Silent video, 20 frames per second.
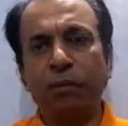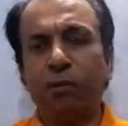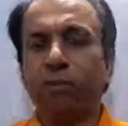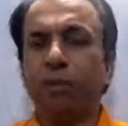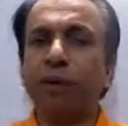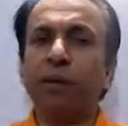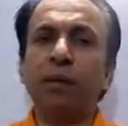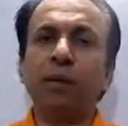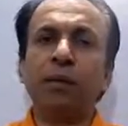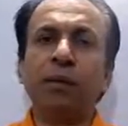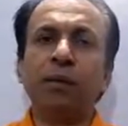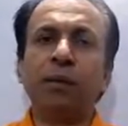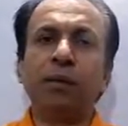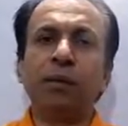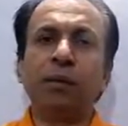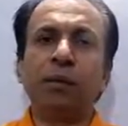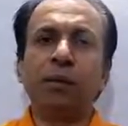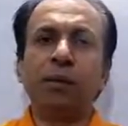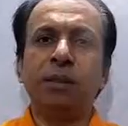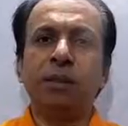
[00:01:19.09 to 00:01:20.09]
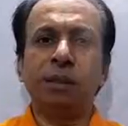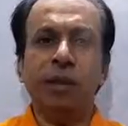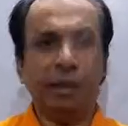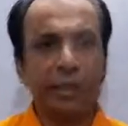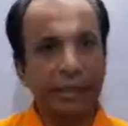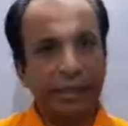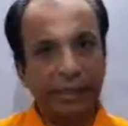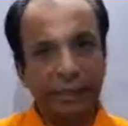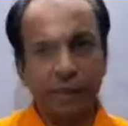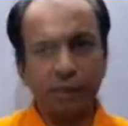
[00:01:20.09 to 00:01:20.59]
पर
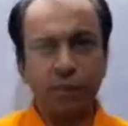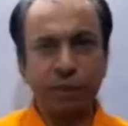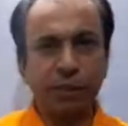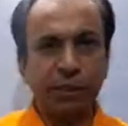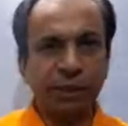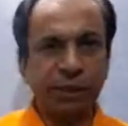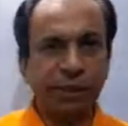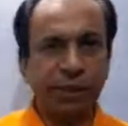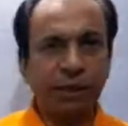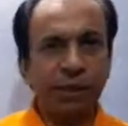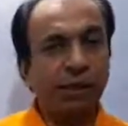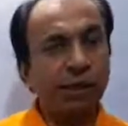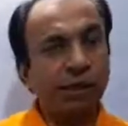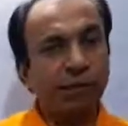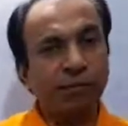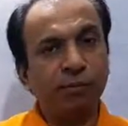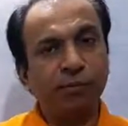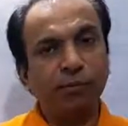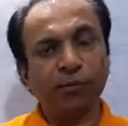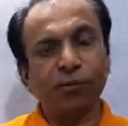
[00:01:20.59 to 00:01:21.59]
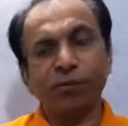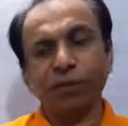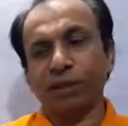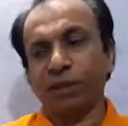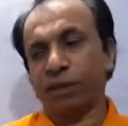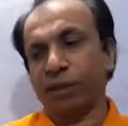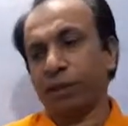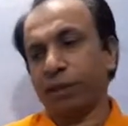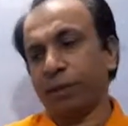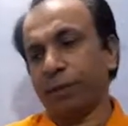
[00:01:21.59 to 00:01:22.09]
सेकेंड की स्पीड से ये मूव
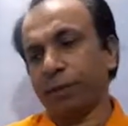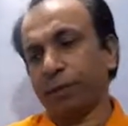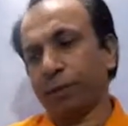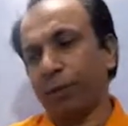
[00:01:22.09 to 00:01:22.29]
करती है